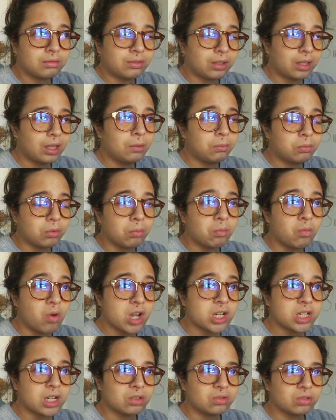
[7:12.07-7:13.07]
terrible que
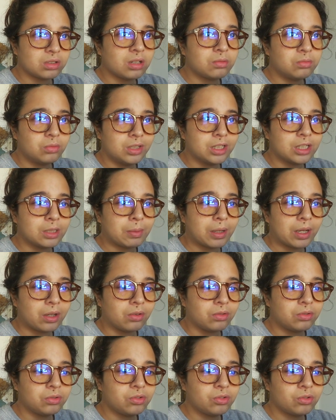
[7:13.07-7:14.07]
moi j'ai donné de mon
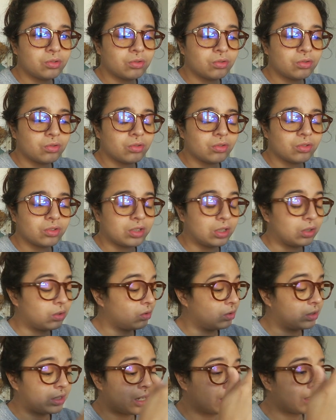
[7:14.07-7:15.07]
expérience, c'est
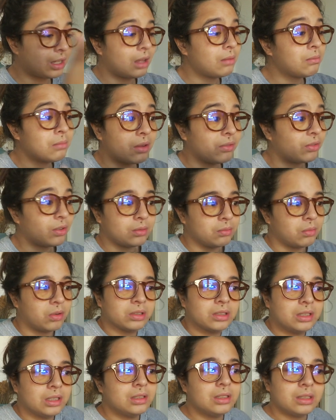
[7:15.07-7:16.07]
que quelqu'un m'avait
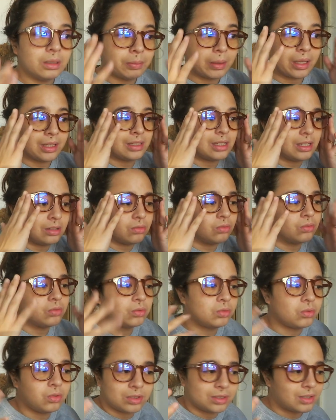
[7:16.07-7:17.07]
demandé des précisions
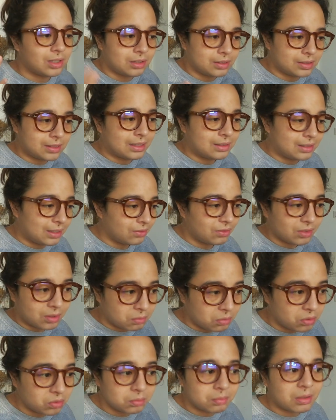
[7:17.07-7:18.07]
sur cet
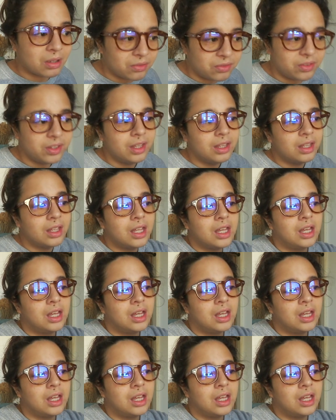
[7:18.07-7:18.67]
événement de ma vie.